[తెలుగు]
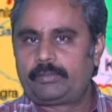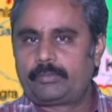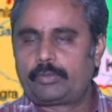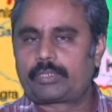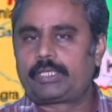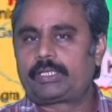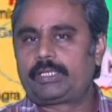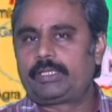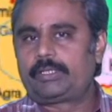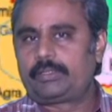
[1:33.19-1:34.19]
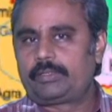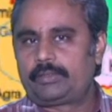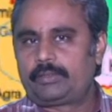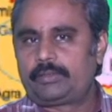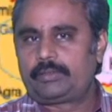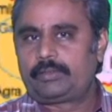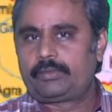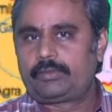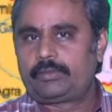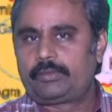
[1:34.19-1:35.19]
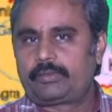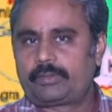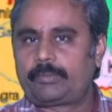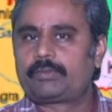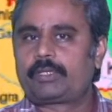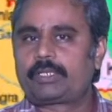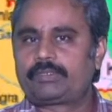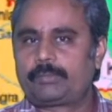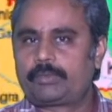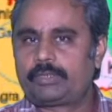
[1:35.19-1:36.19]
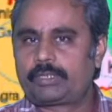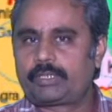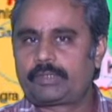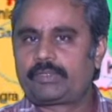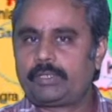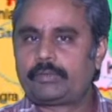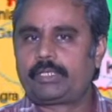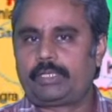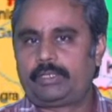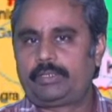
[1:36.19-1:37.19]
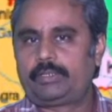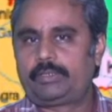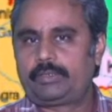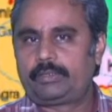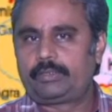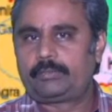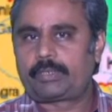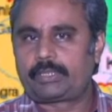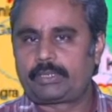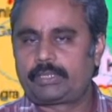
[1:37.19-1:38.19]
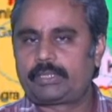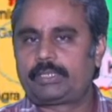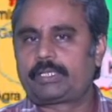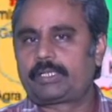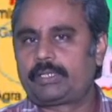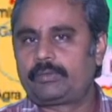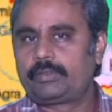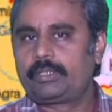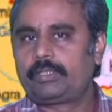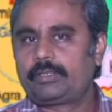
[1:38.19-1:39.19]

భూటాన్కి సింహద్వారంగా చెప్పుకోదగిన సిలిగురి ప్రాంతానికి అది దగ్గరగా ఉంది